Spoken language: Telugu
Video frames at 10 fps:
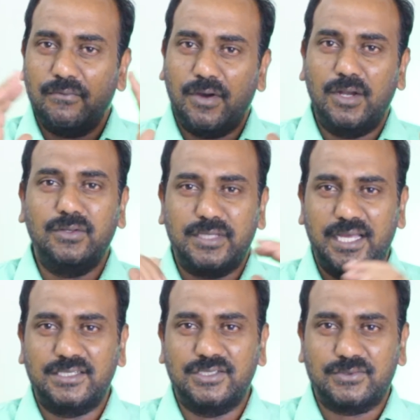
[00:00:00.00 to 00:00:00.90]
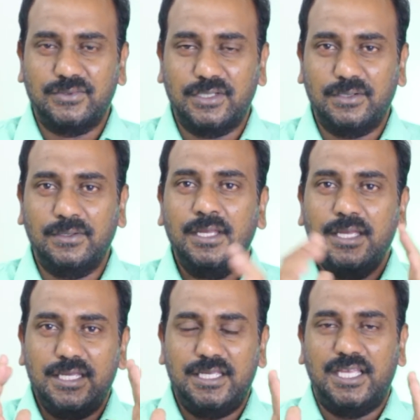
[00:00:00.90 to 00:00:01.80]
వాళ్ళు తయారు చేసుకుంటారు
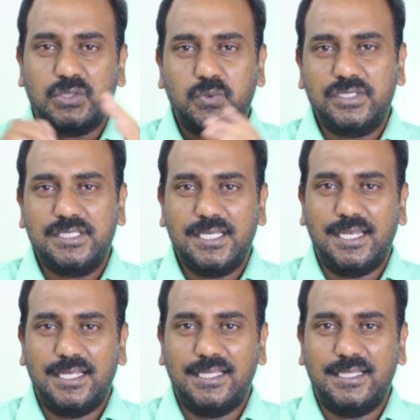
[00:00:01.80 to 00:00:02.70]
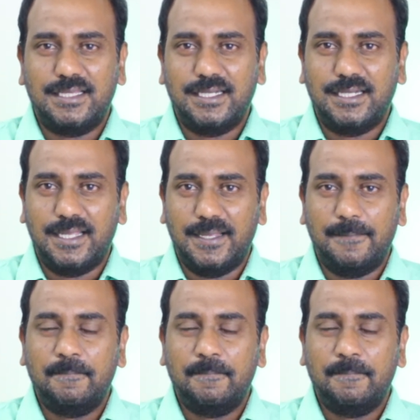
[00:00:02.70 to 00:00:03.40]
ఈ ఎస్ఓసి అనేది ఏంటంటే